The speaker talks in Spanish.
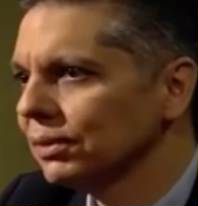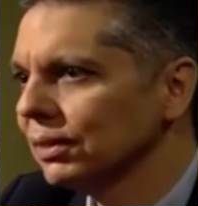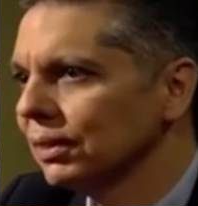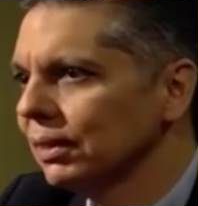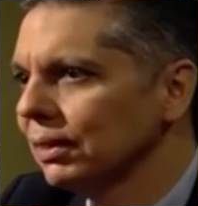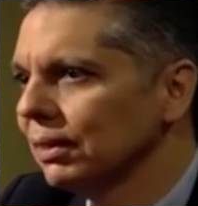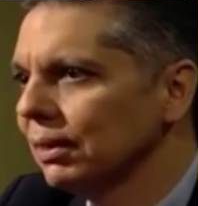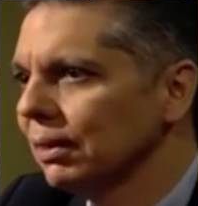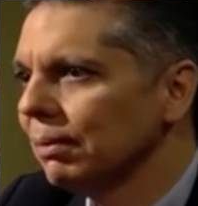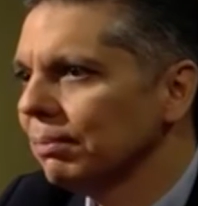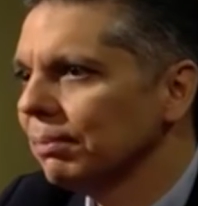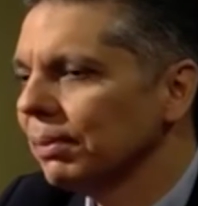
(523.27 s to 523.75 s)

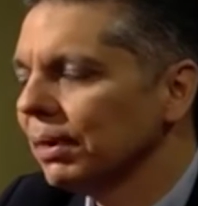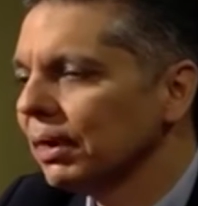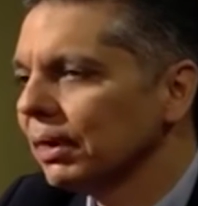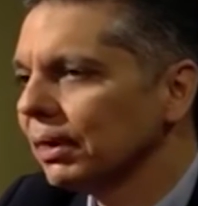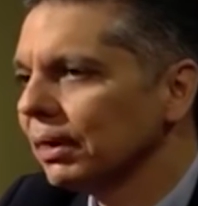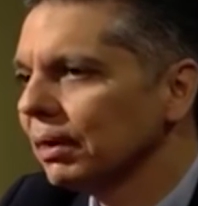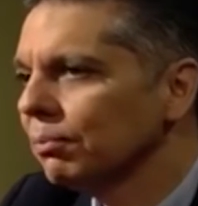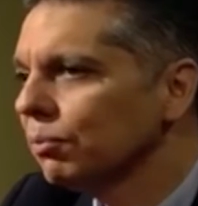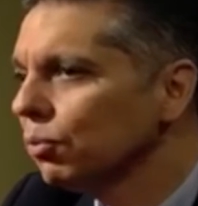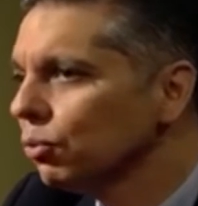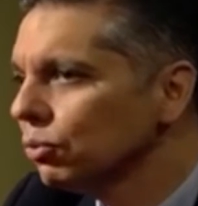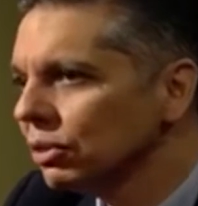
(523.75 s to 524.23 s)
es muy
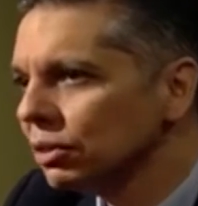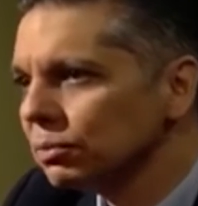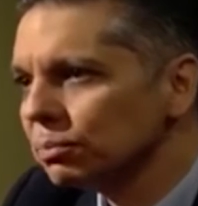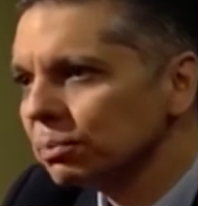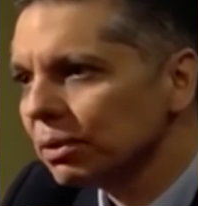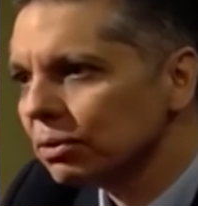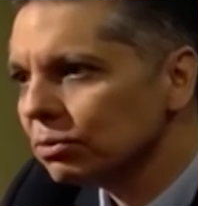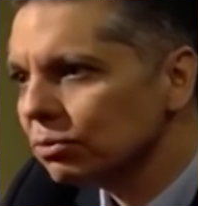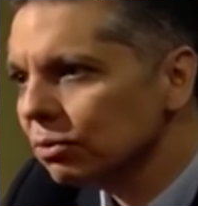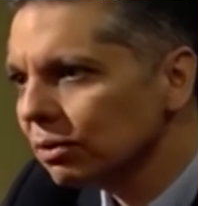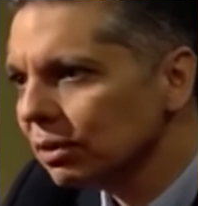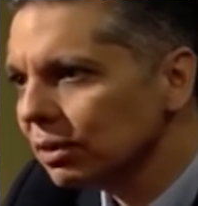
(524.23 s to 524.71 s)
frecuente,
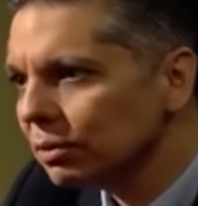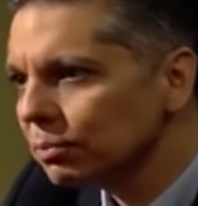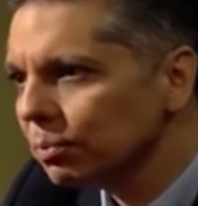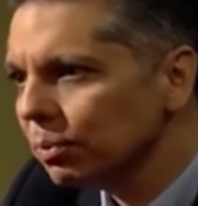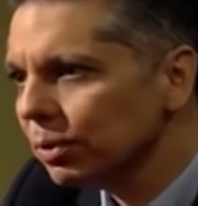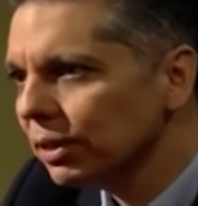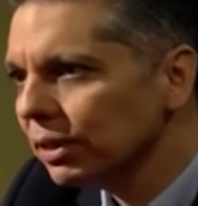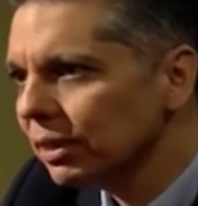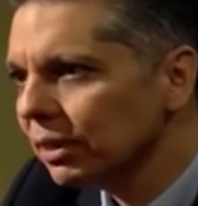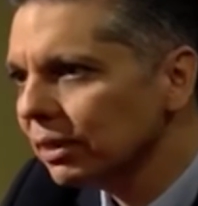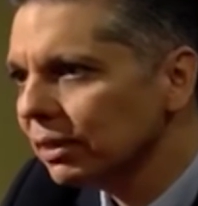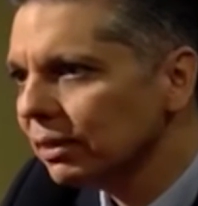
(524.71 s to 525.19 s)
y
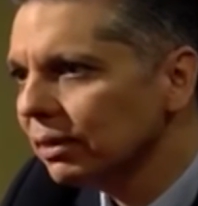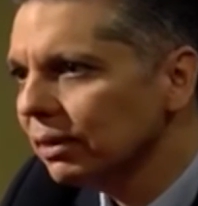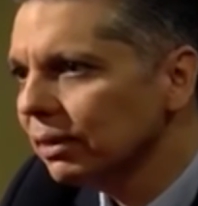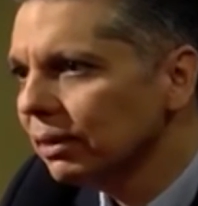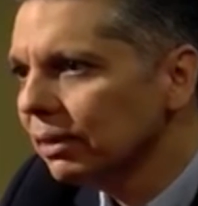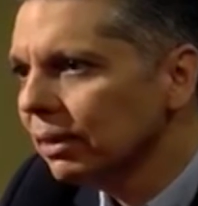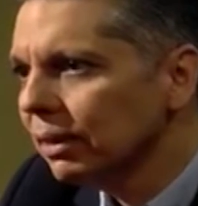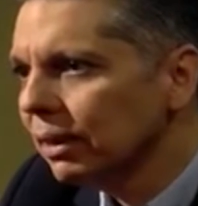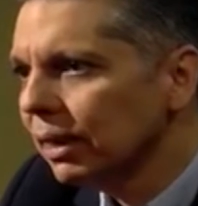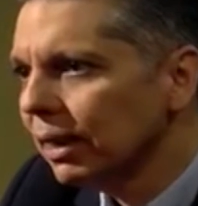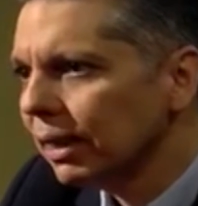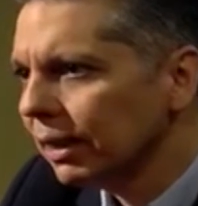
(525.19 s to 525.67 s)

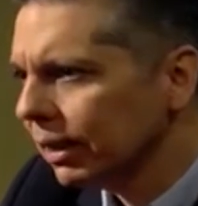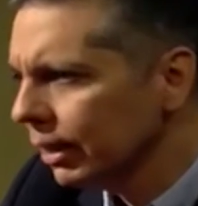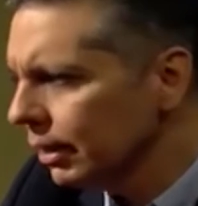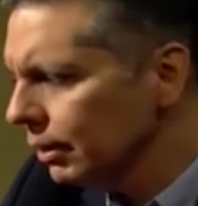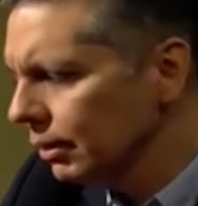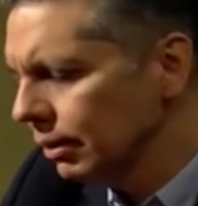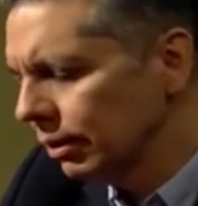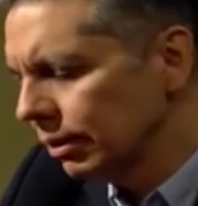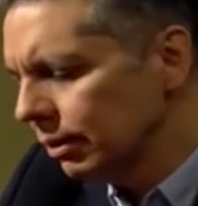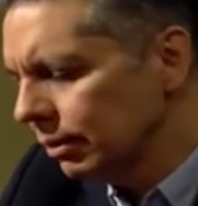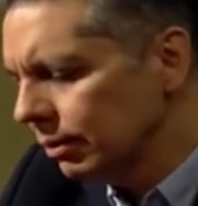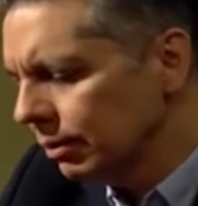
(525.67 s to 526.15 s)
imagínate para
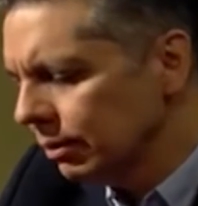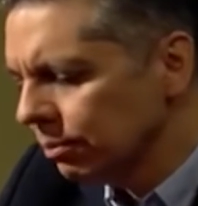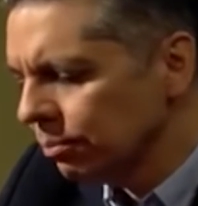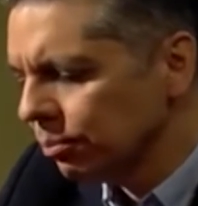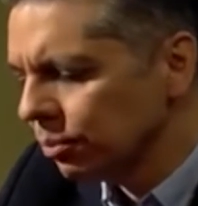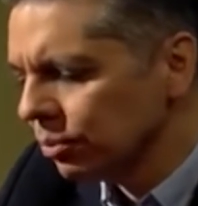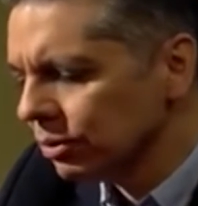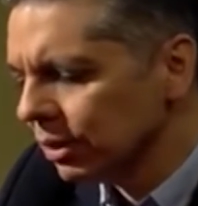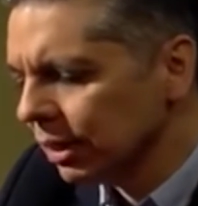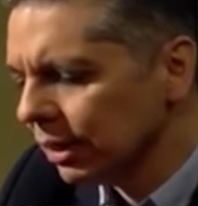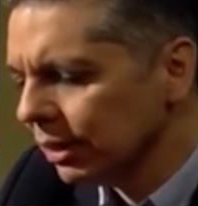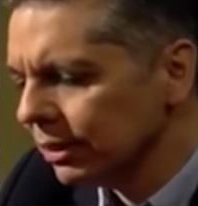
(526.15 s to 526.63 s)
que
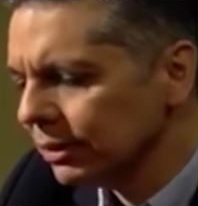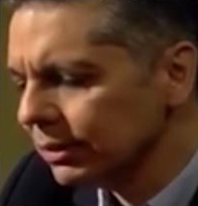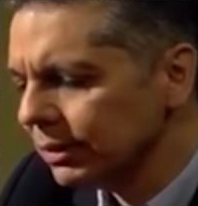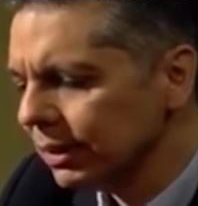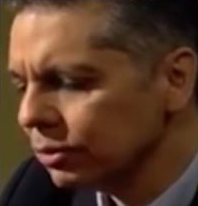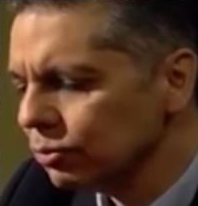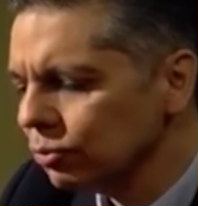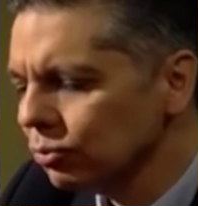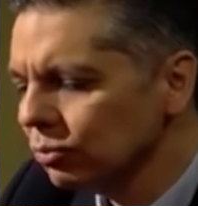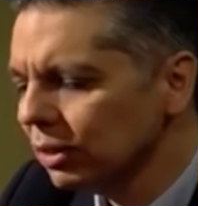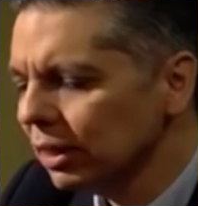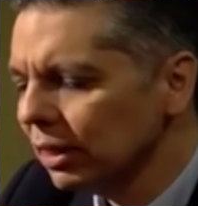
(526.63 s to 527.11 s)

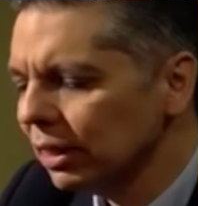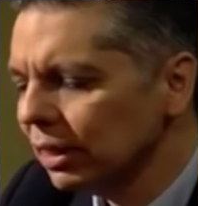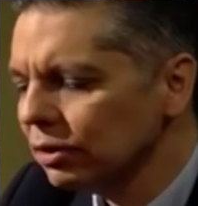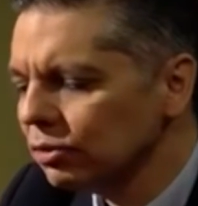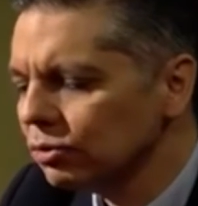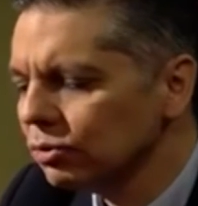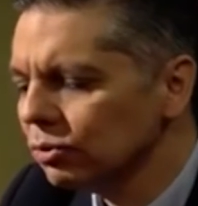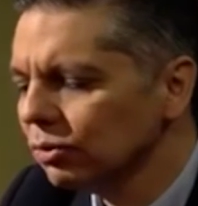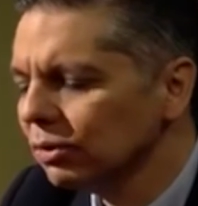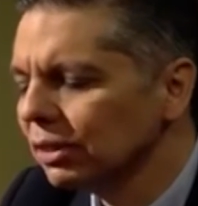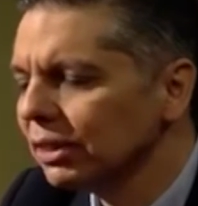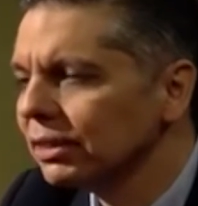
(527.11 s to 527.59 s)
salgan estos
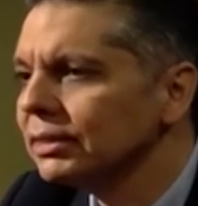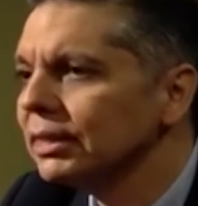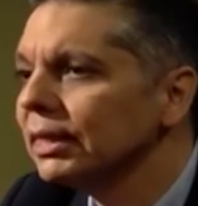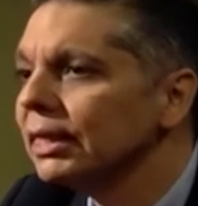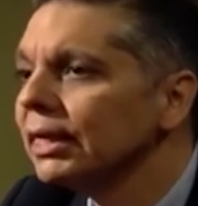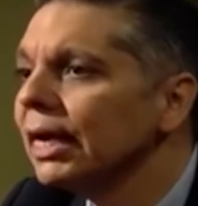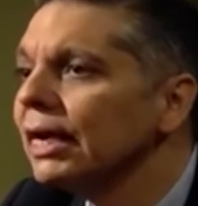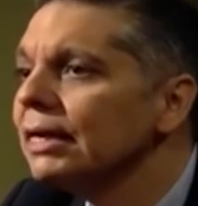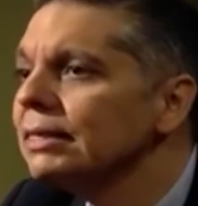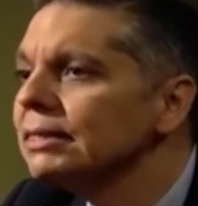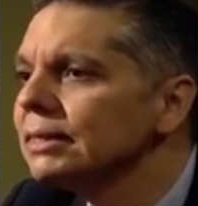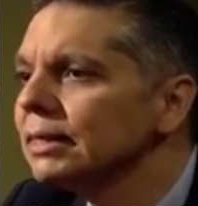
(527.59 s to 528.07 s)

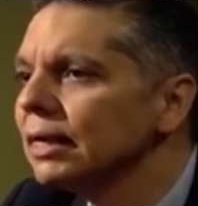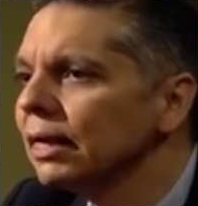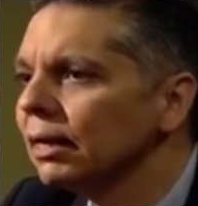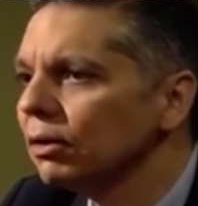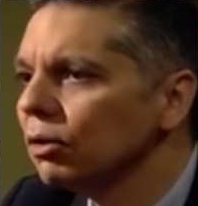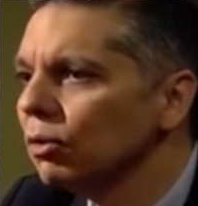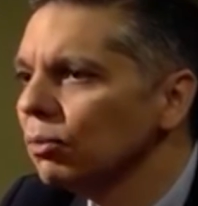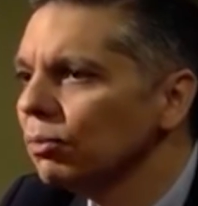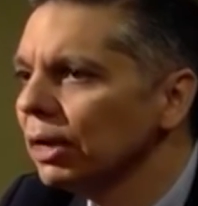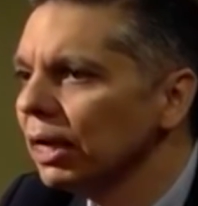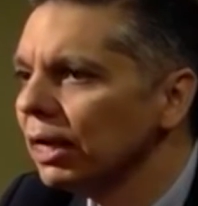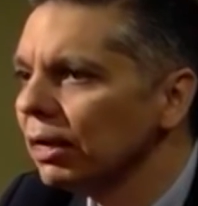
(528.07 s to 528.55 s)
porcentajes cuando
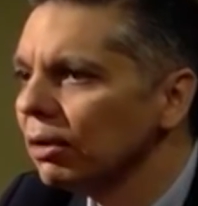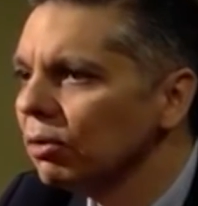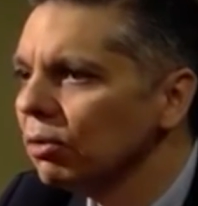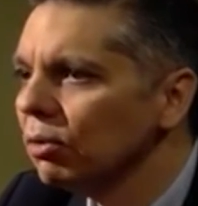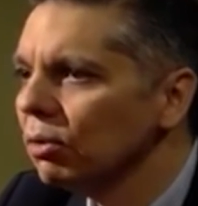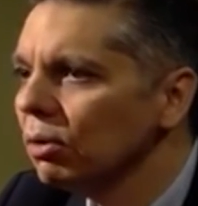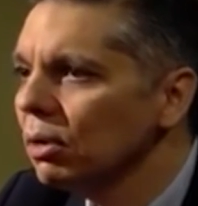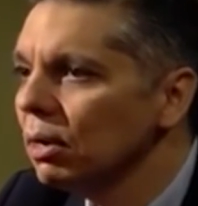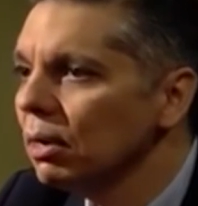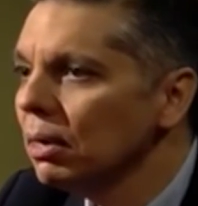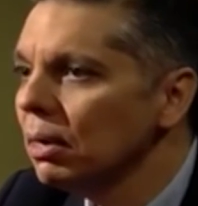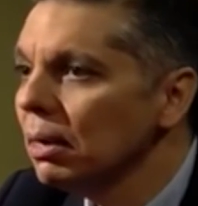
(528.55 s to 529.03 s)
es un
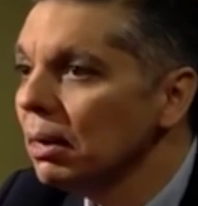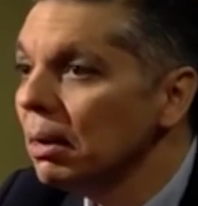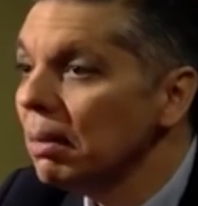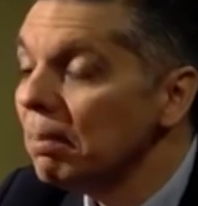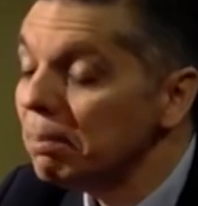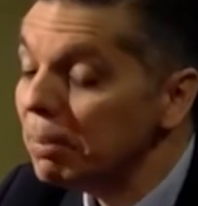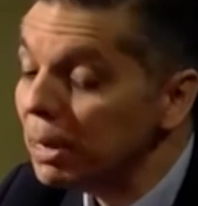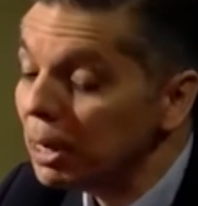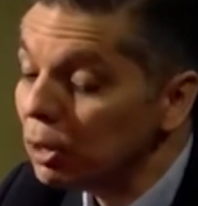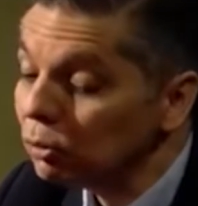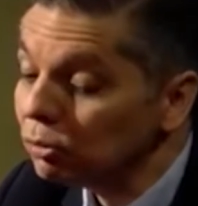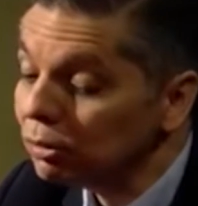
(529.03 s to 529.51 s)
asunto del que la
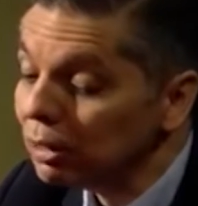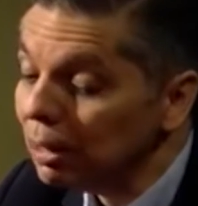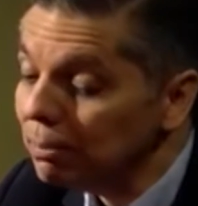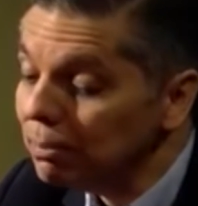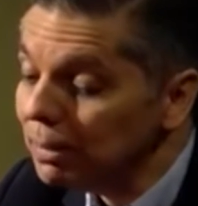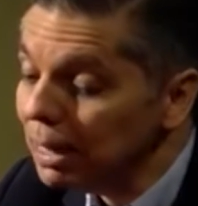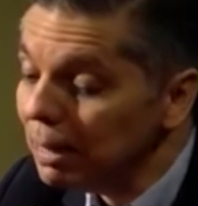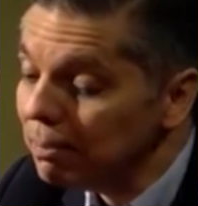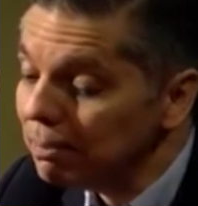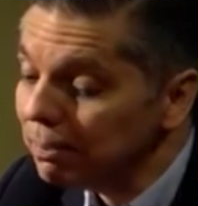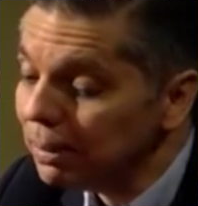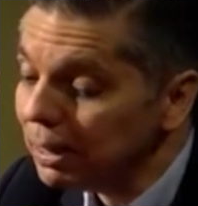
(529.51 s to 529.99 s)
gente no
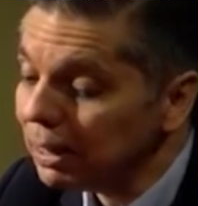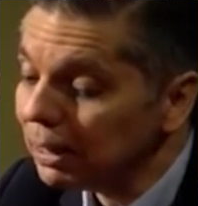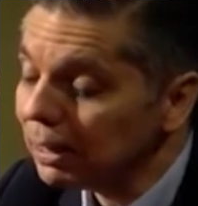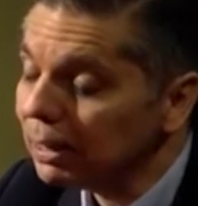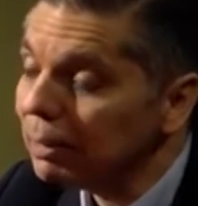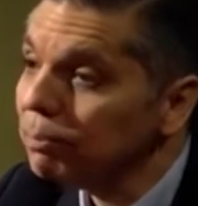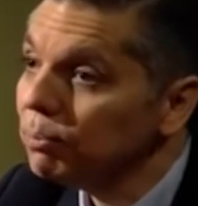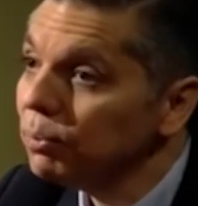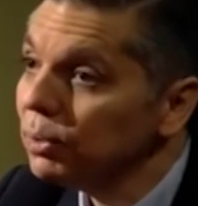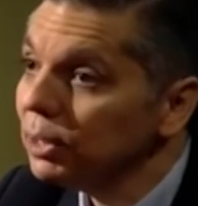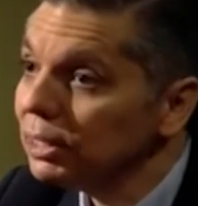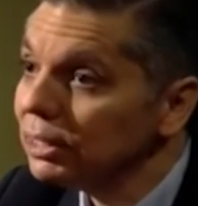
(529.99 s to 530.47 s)
quiere hablar,
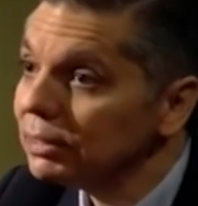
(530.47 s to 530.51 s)
¿no?